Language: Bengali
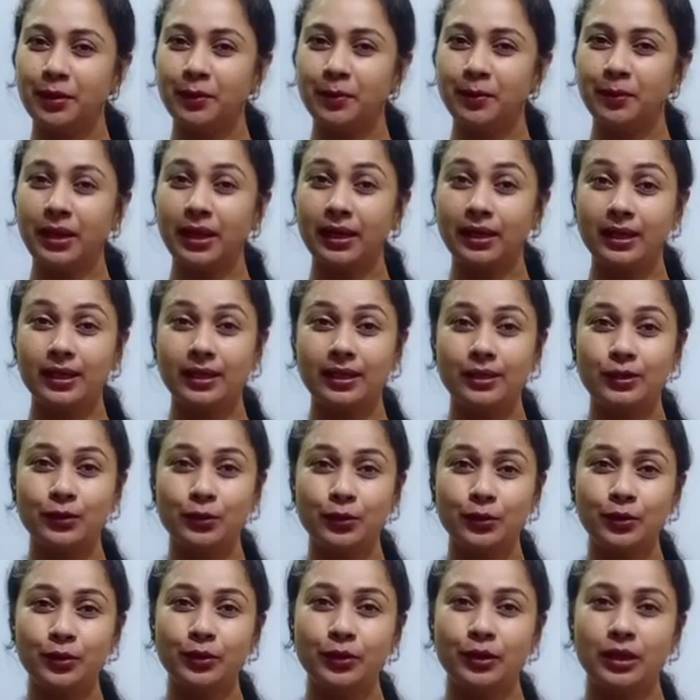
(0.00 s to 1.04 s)
বাকি
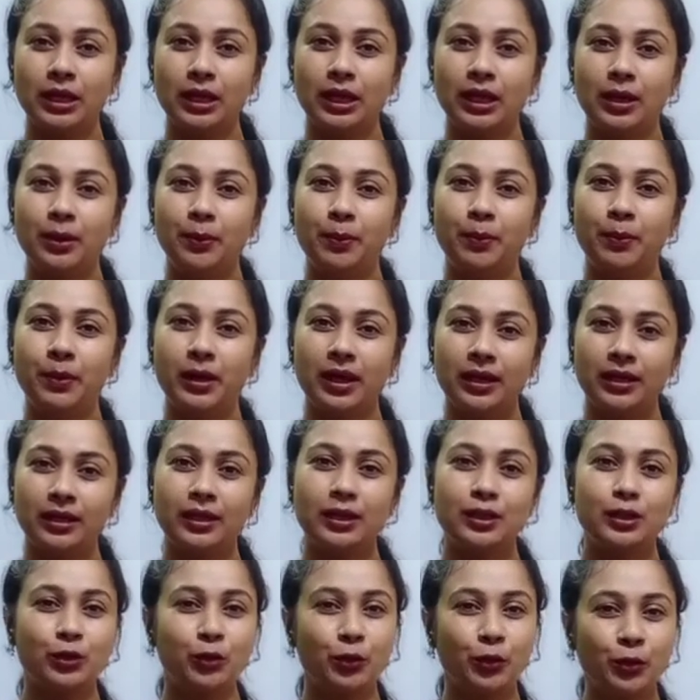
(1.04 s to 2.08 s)
কিছু
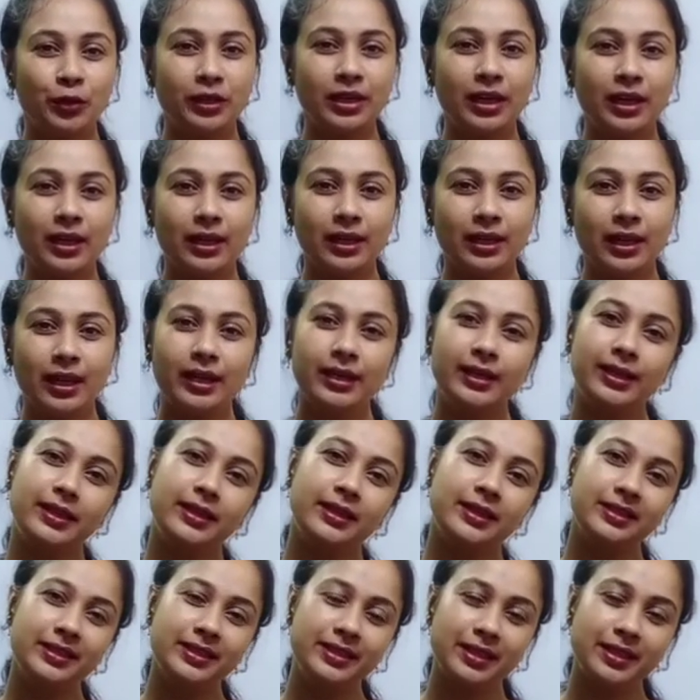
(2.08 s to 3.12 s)
বাংলা সংখ্যা আর
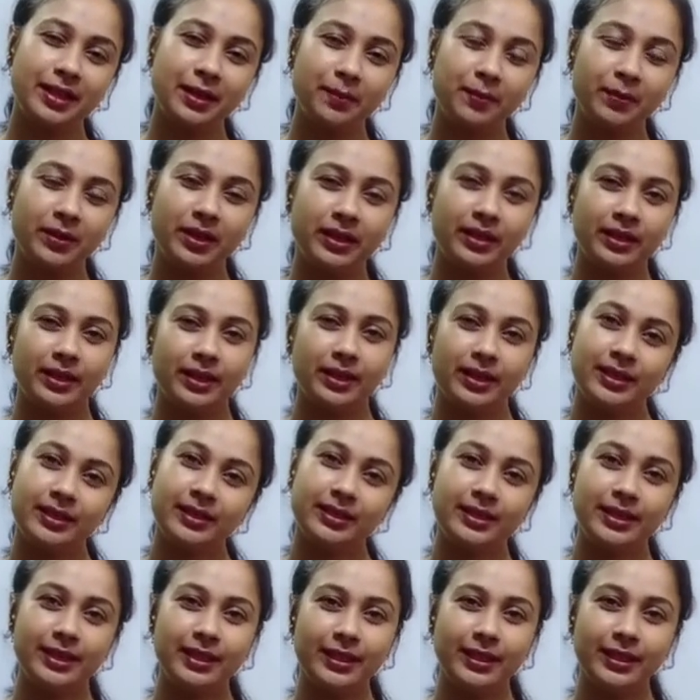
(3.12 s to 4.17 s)
ইংরেজি নাম্বার
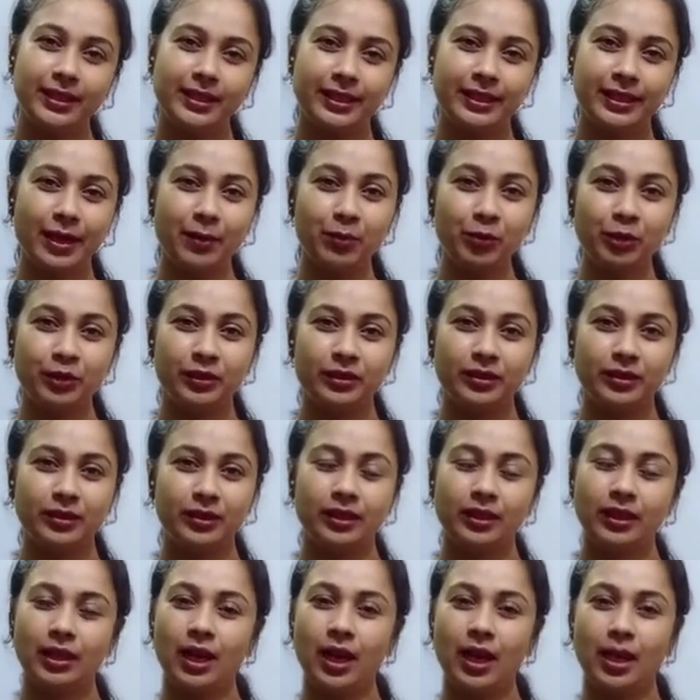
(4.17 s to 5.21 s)
জেনে নিই কেমন
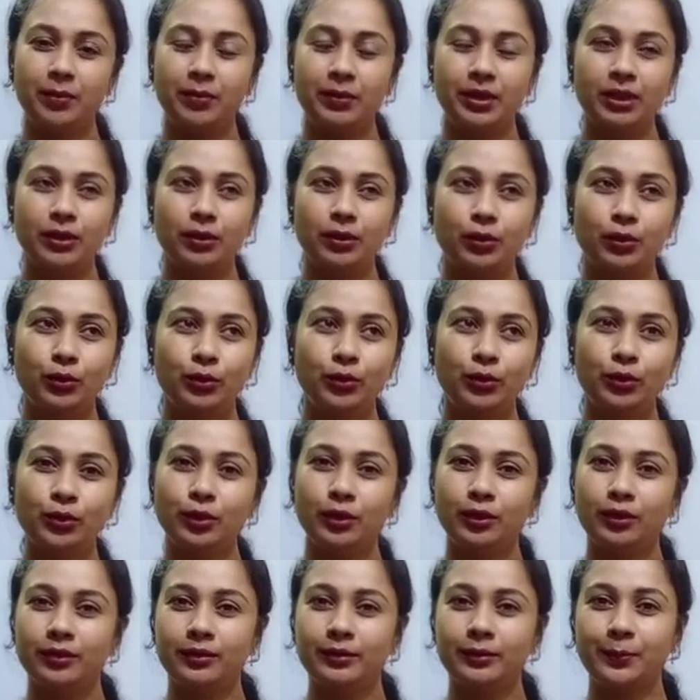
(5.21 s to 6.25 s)
আমরা তো
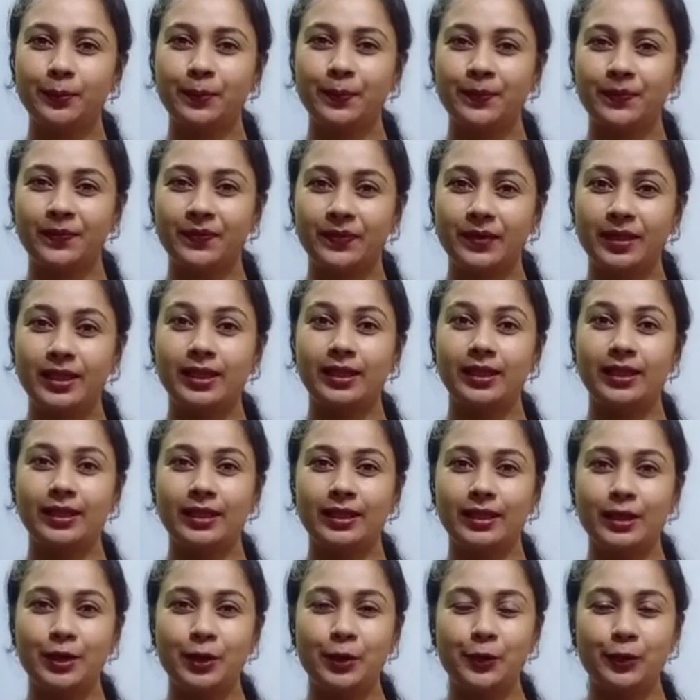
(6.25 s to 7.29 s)
কি
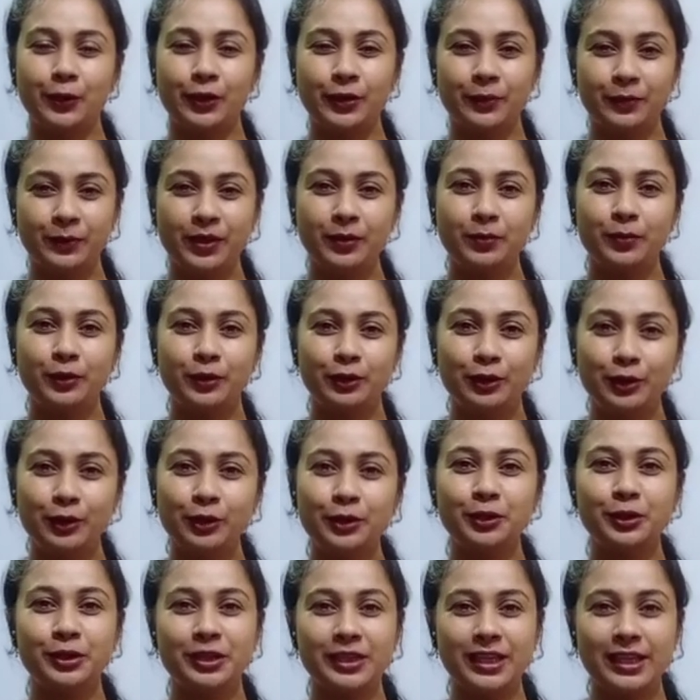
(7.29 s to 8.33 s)
ফিফটি
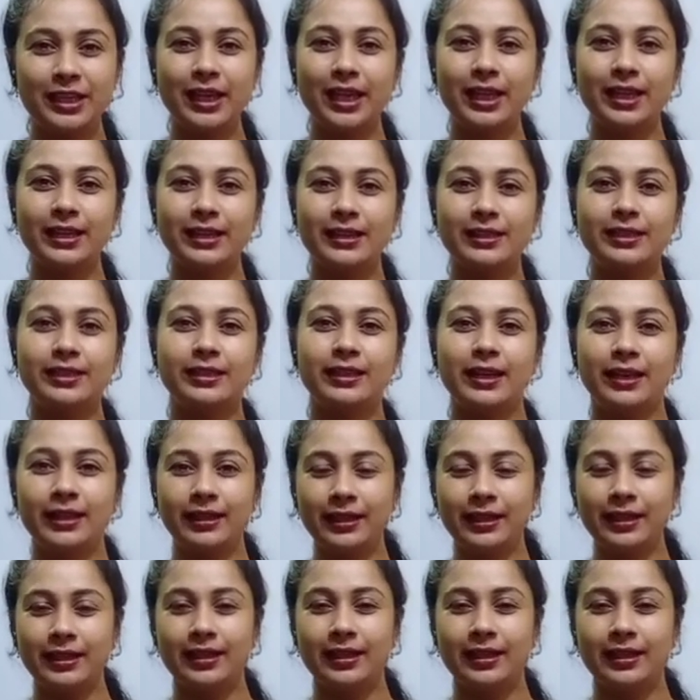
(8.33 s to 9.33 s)
পর্যন্ত শিখেই গেছি তাই না